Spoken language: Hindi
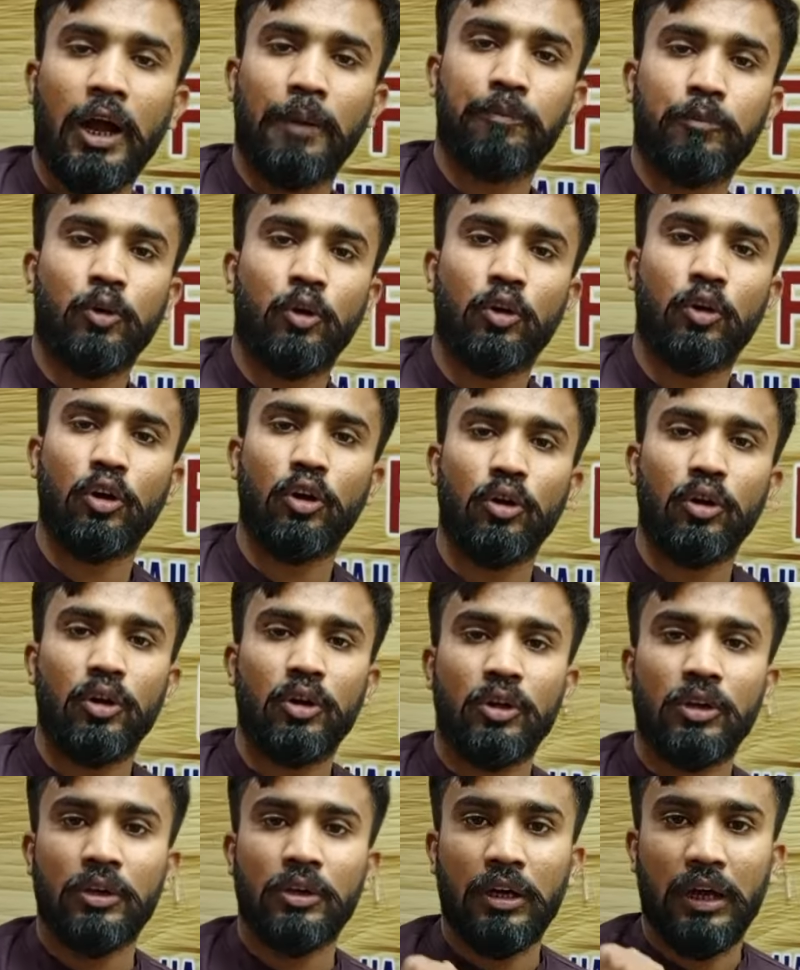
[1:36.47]
आपको
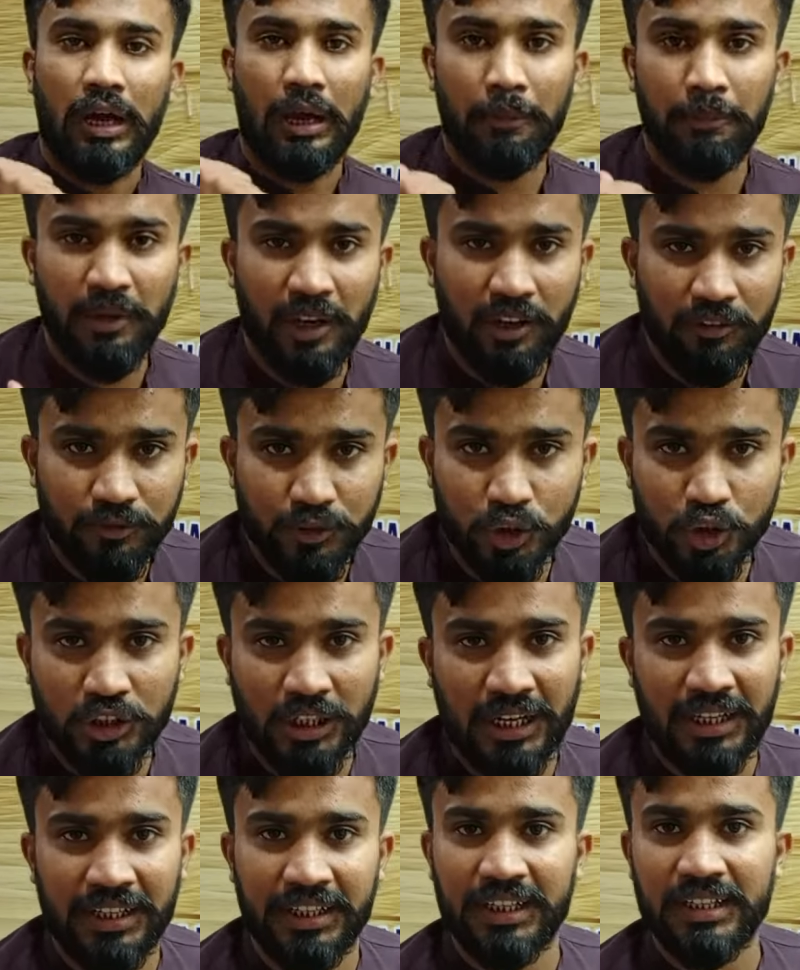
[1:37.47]
अबव जो
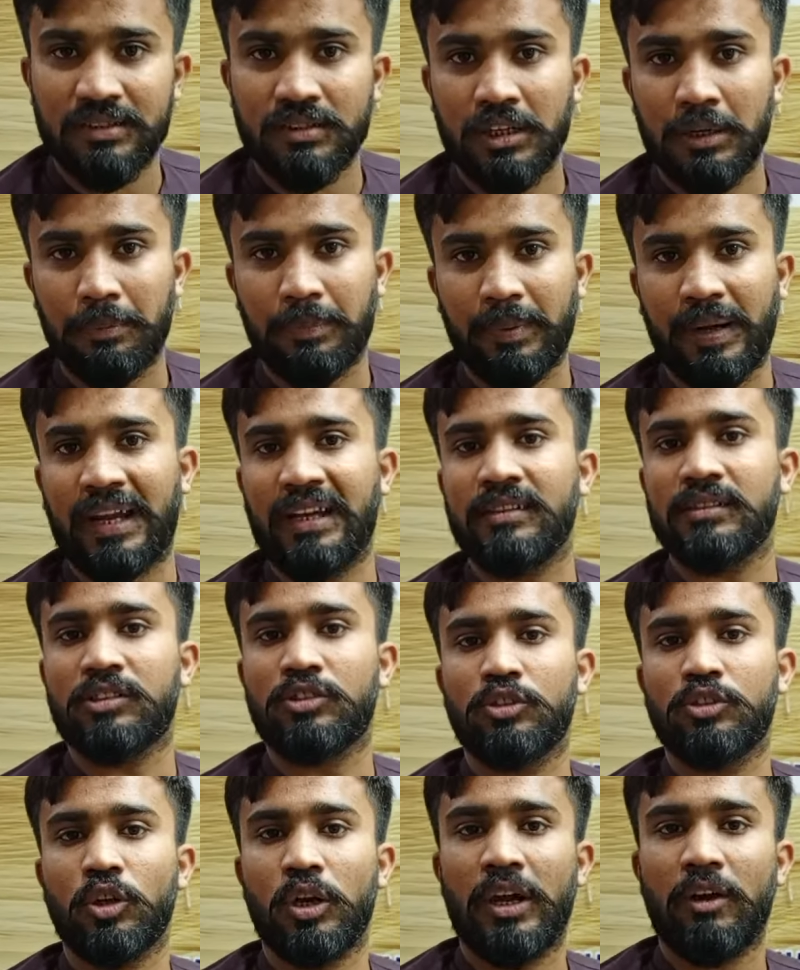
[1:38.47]
जा रही है इसकी
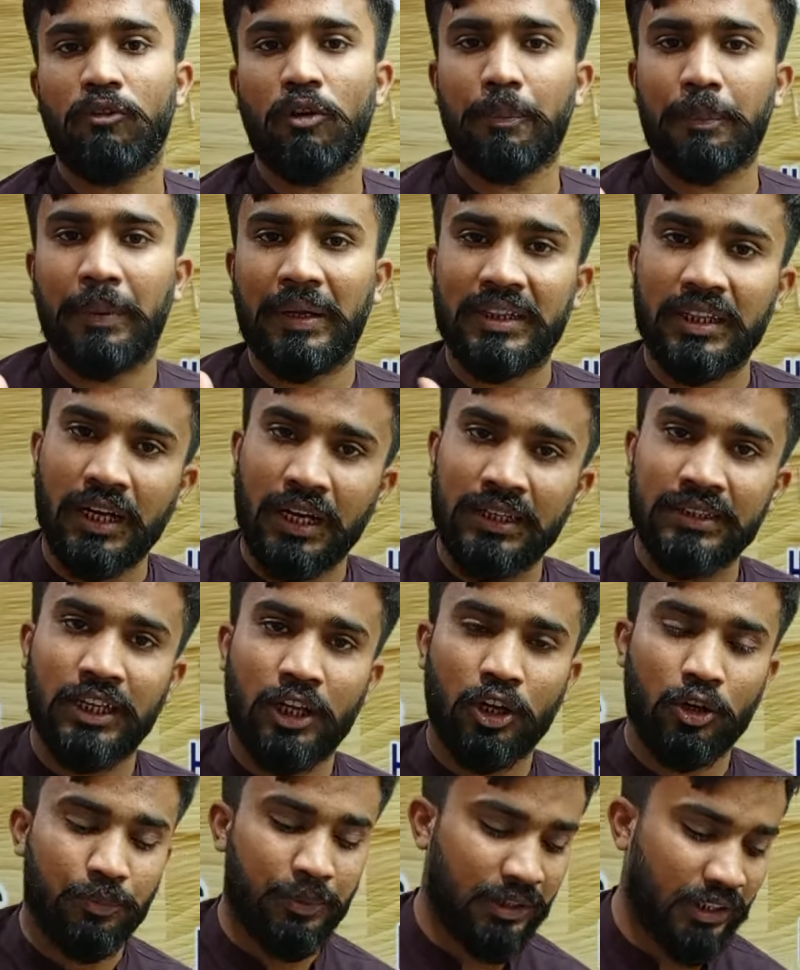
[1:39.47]
प्राइस जो है वो पंद्रह
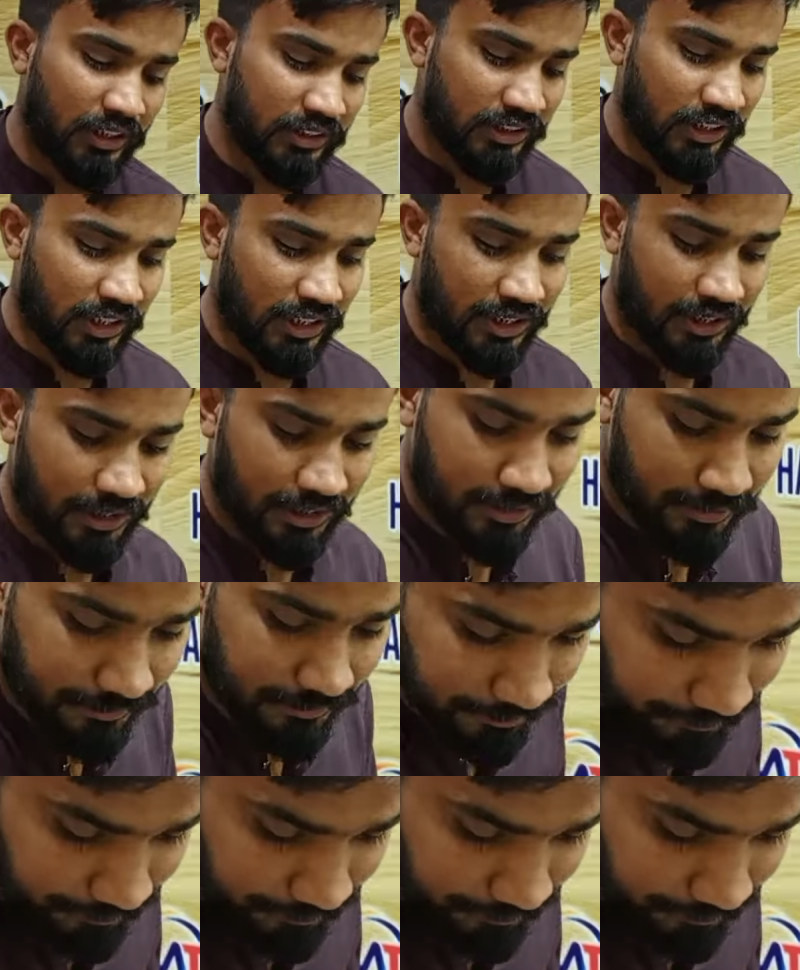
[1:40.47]
हज़ार रुपये तक जा रही है